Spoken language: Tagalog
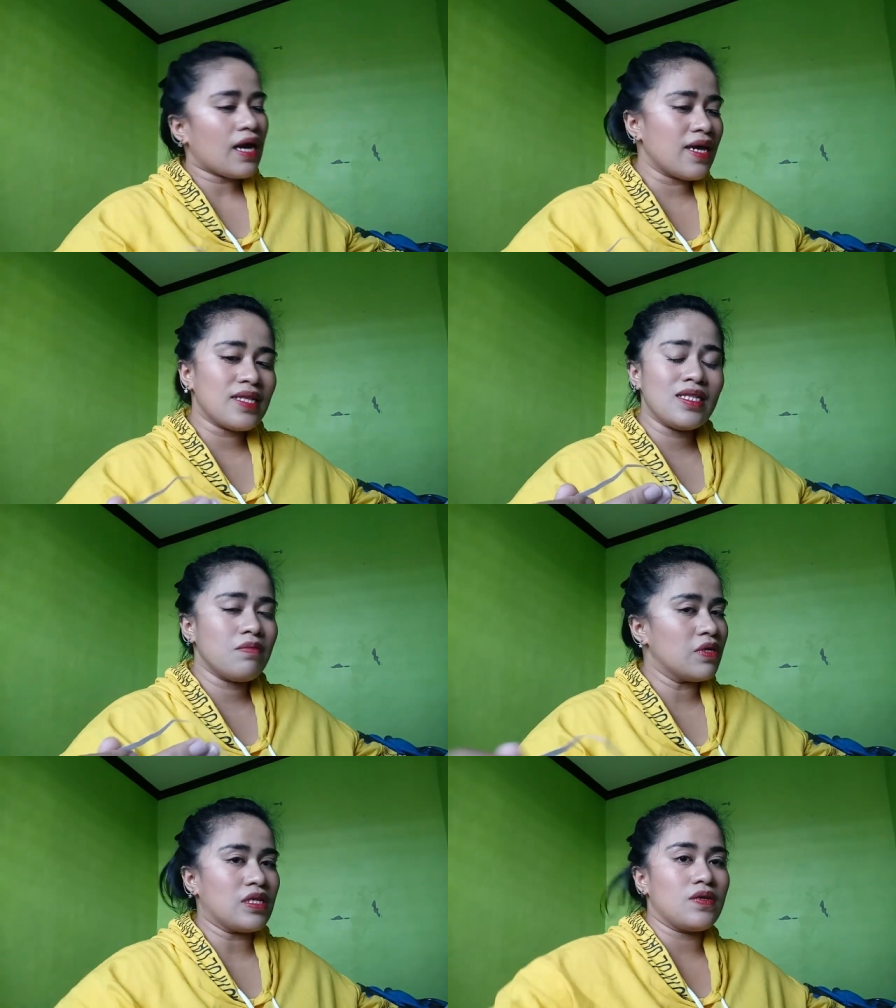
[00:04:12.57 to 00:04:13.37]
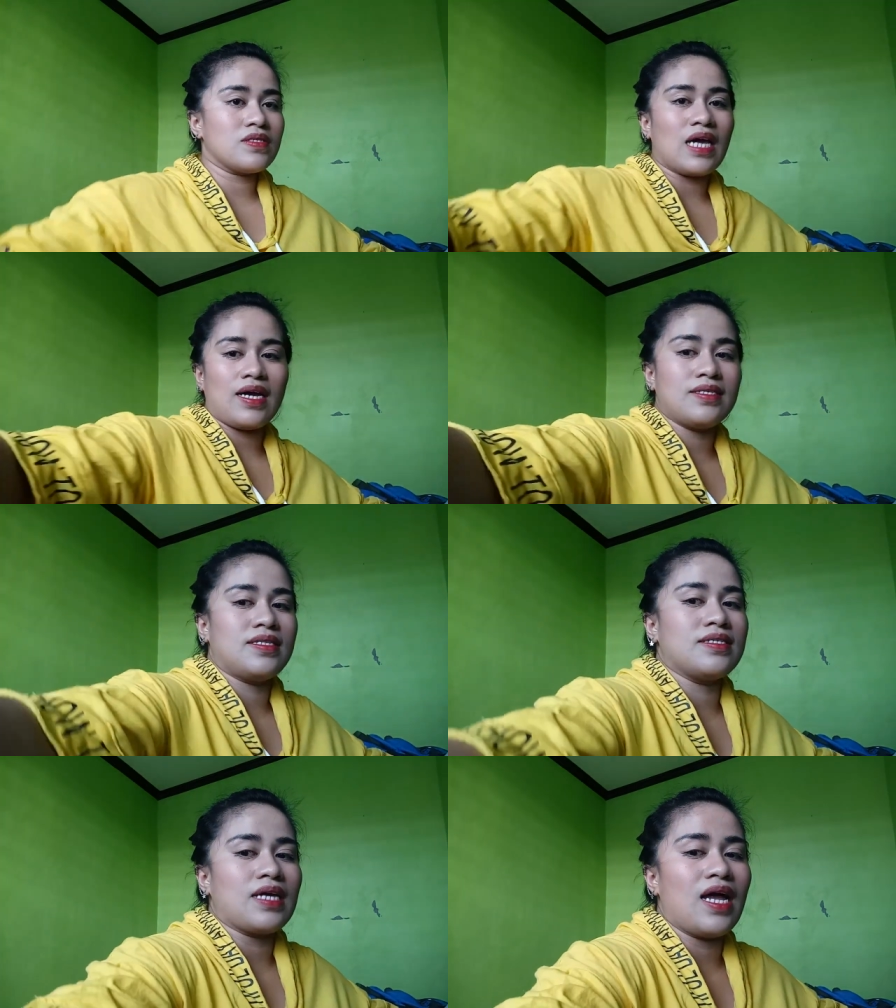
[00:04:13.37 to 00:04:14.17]
Kahit hindi mo itanong sa
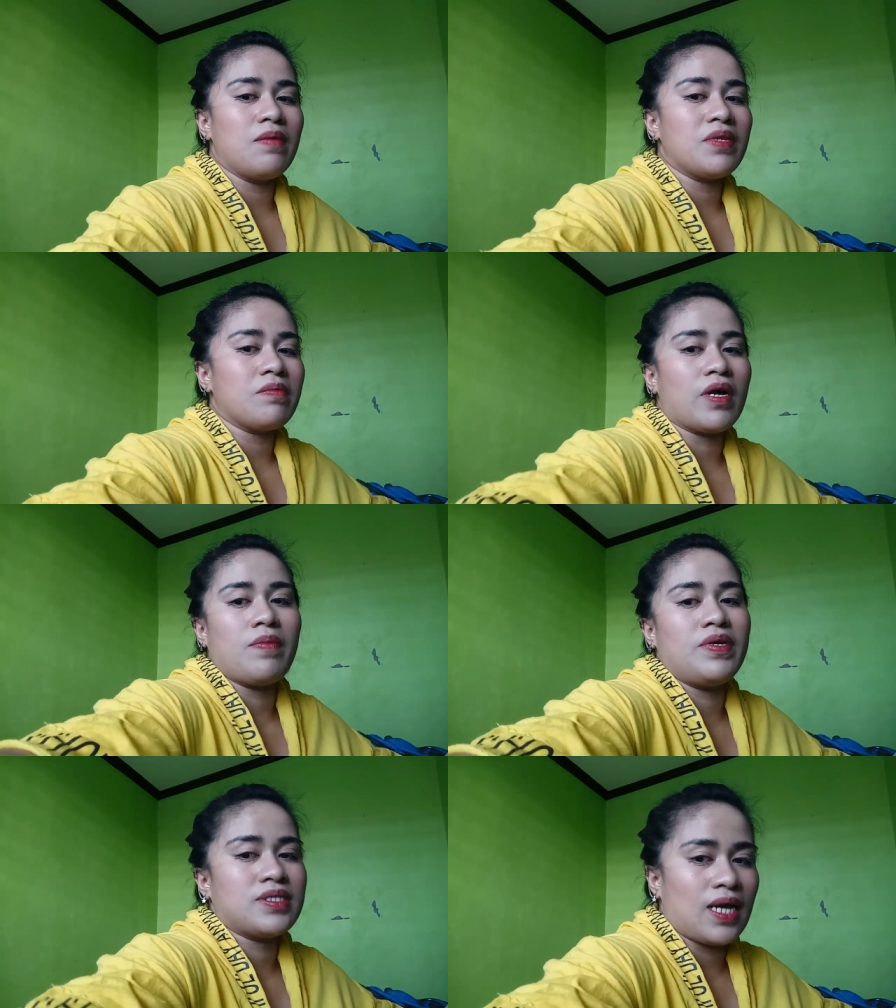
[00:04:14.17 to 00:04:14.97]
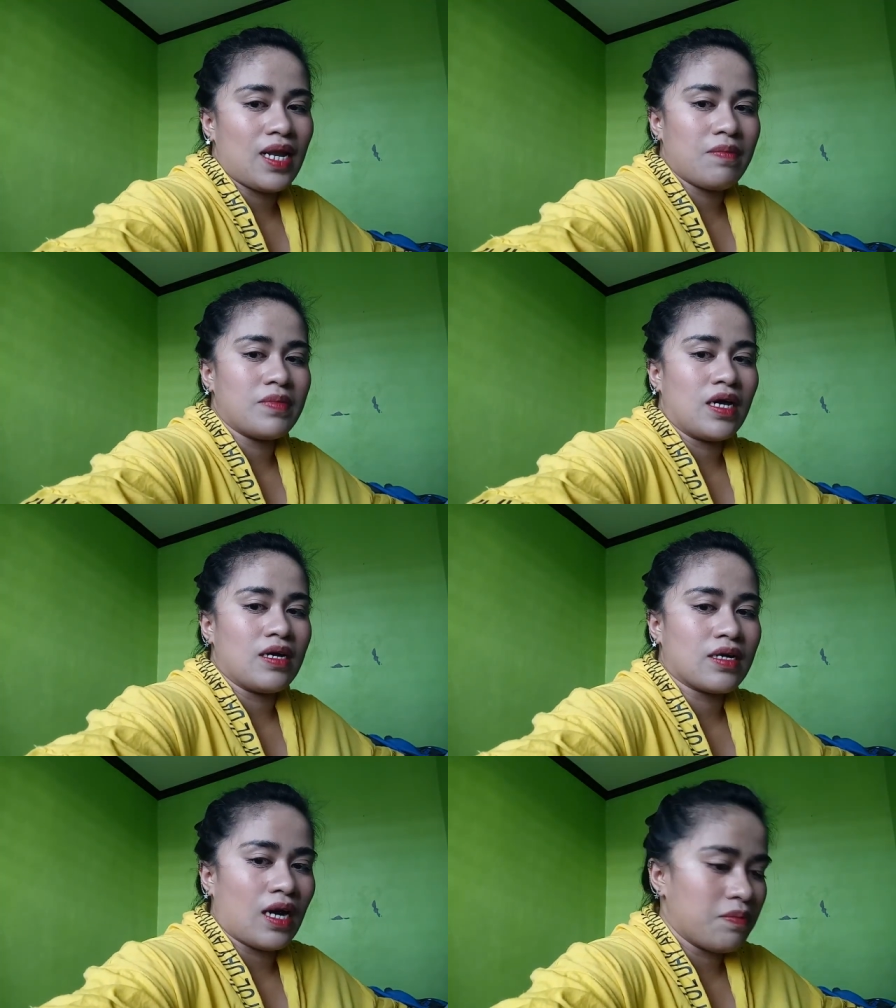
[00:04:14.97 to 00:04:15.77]
akin sis, alam ng Barbies, alam
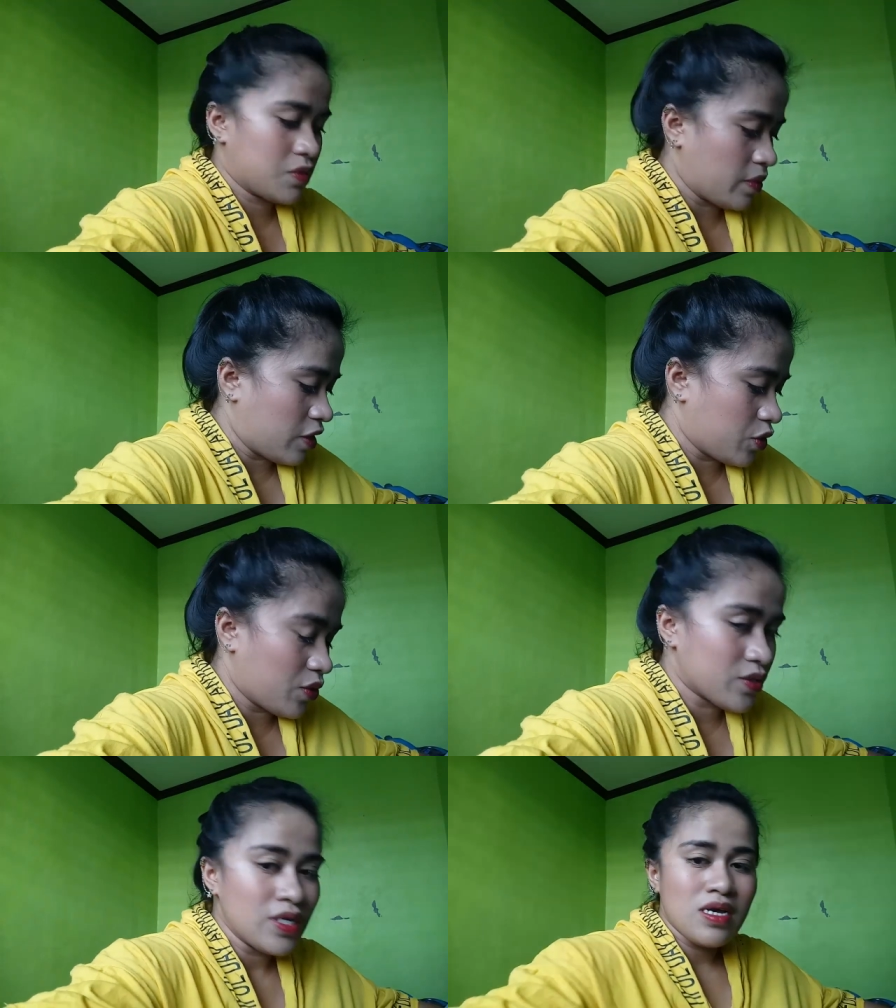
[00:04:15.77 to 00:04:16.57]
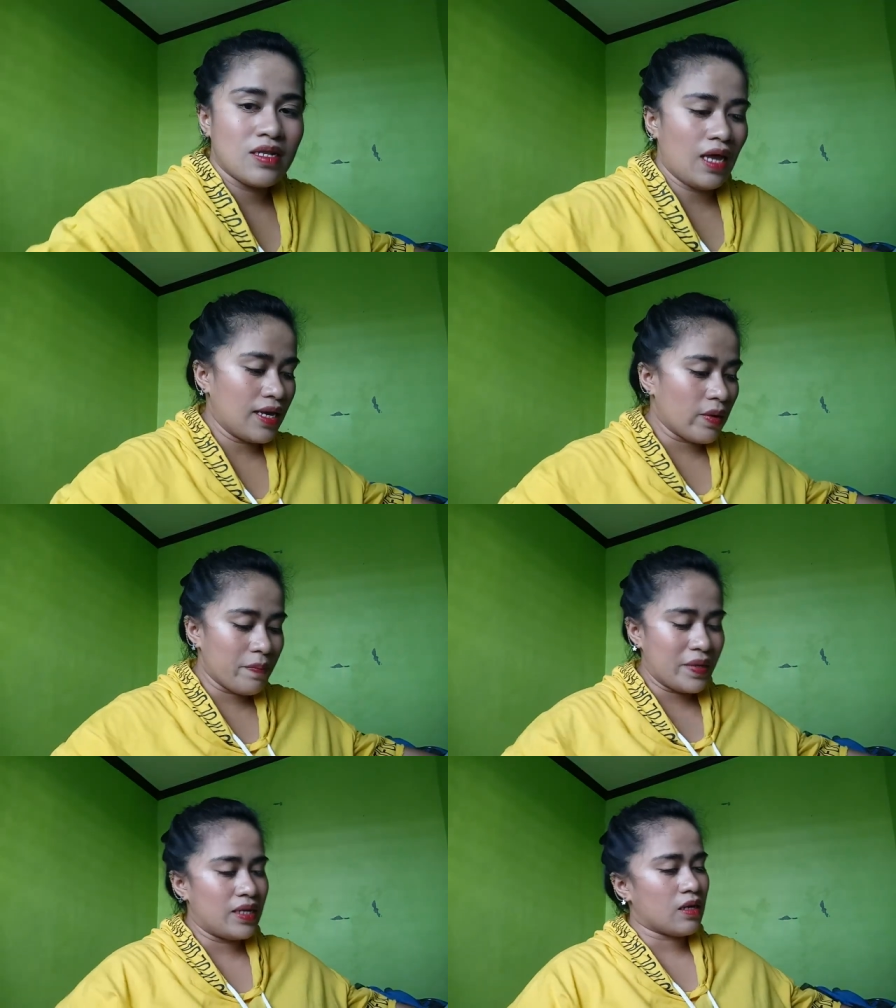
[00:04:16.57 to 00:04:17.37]
ng Cubs na
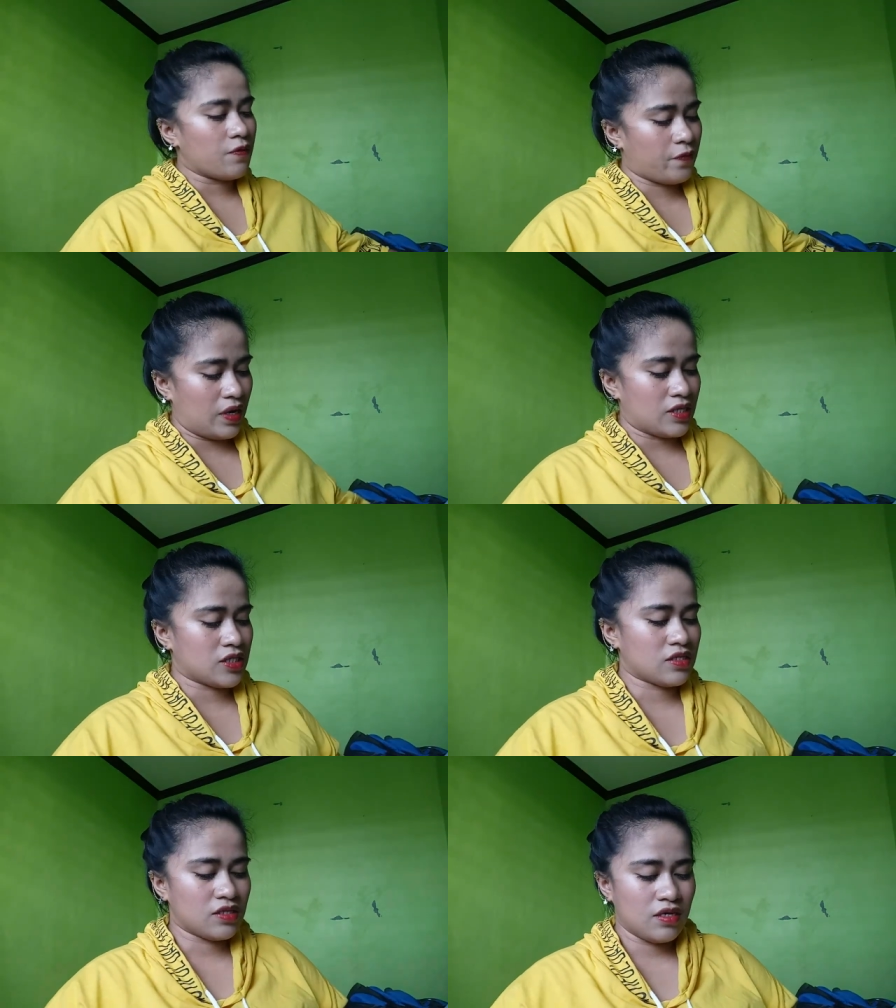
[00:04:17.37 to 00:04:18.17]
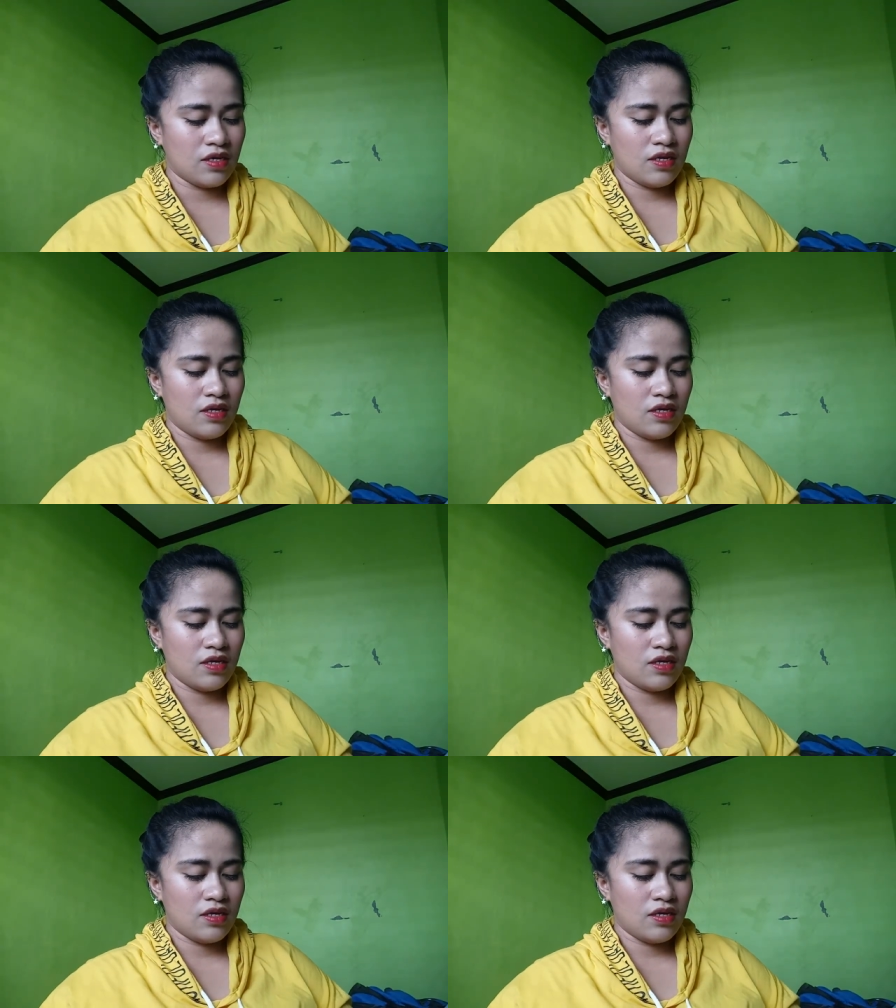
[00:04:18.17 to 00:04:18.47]
ikaw ang pinaka-fresh.